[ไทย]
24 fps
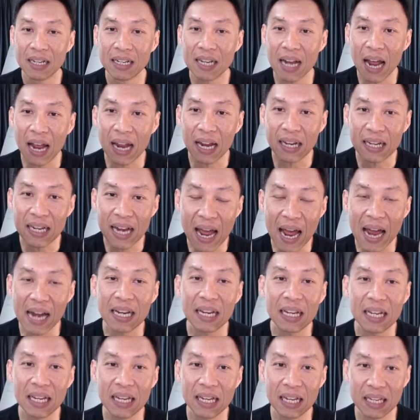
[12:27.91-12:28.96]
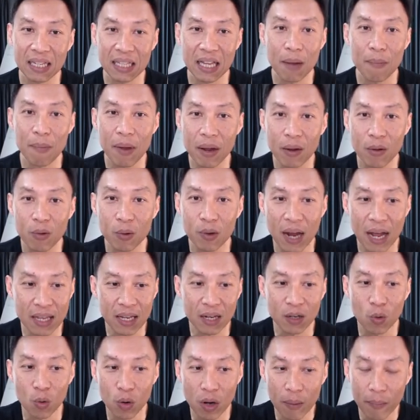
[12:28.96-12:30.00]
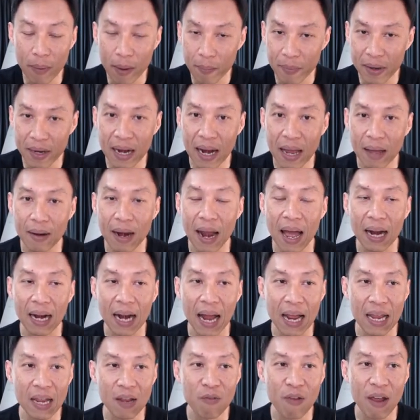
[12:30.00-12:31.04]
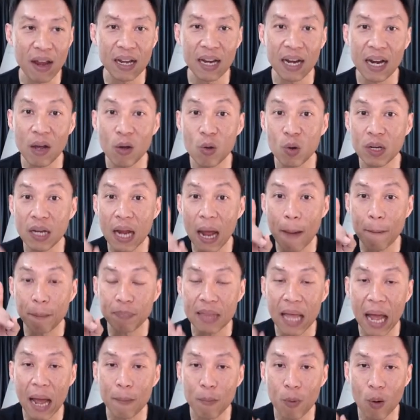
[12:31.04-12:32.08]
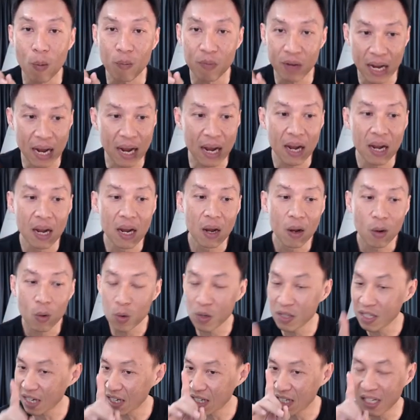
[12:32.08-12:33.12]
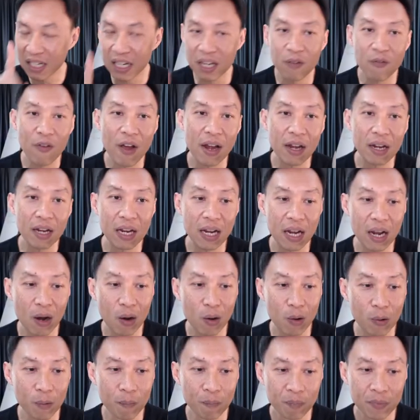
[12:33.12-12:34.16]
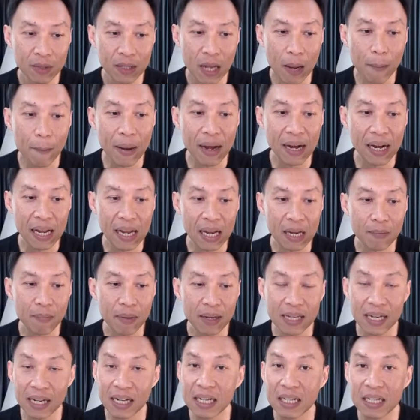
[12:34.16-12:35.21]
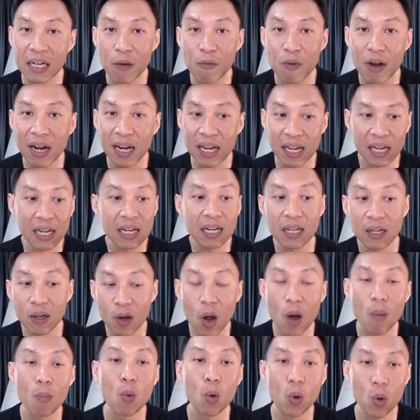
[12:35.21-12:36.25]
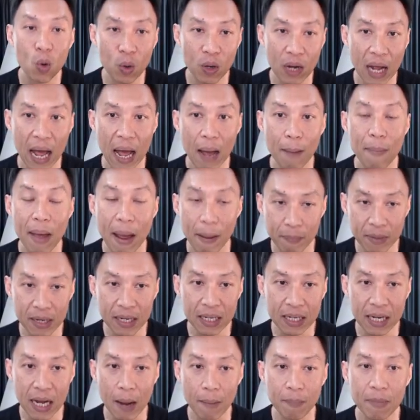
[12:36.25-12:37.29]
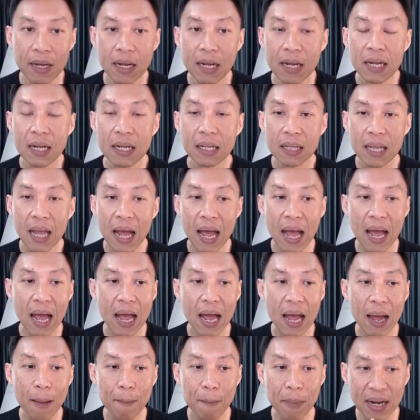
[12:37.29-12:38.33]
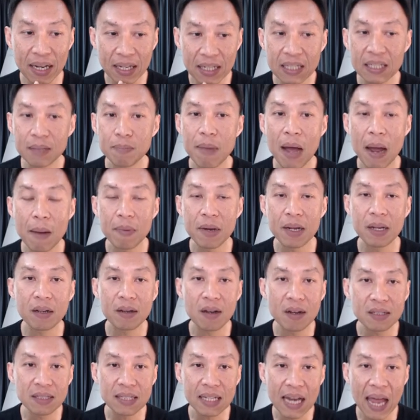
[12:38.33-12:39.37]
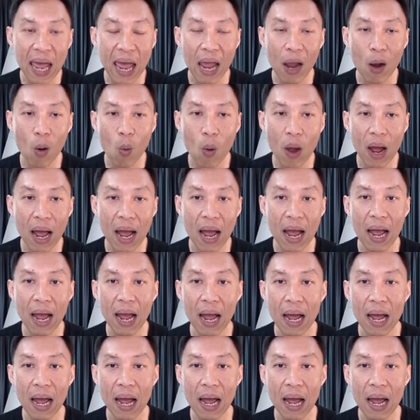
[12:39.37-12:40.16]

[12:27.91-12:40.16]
ในหน้านี้ทำให้คุณอาจจะดูแล้วมันมีหลากหลายอีเวนต์แต่ถ้าคุณทำตามผมเนี่ยคุณจะขึ้นอีเวนต์เดียวถ้าเป็น lead มันจะขึ้นคำว่า lead หรือข้อมูลลูกค้าแบบนี้ครับถ้ามันขึ้นแบบนี้ก็แสดงว่า